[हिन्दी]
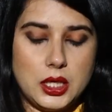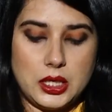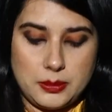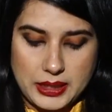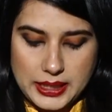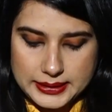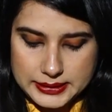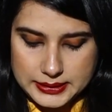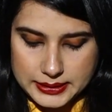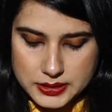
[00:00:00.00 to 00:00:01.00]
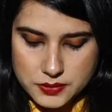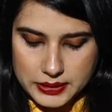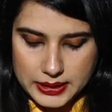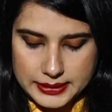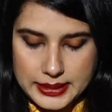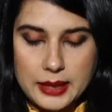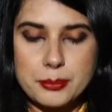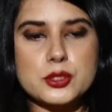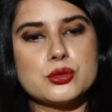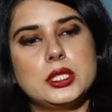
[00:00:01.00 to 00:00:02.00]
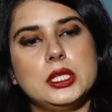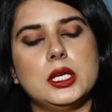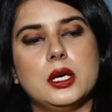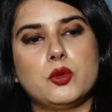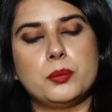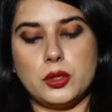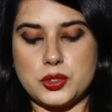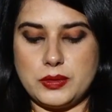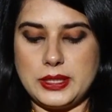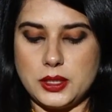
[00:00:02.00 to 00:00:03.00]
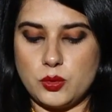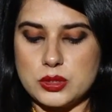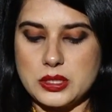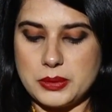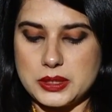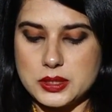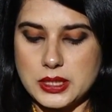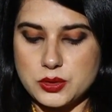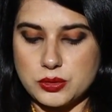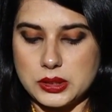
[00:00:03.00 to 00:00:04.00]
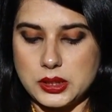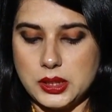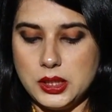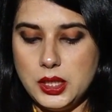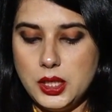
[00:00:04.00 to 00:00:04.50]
बाकायदा टिकट्स वगैरह यहाँ पर जो थी वो भी ऑस्ट्रेलिया की ओर से बेची जा चुकी थी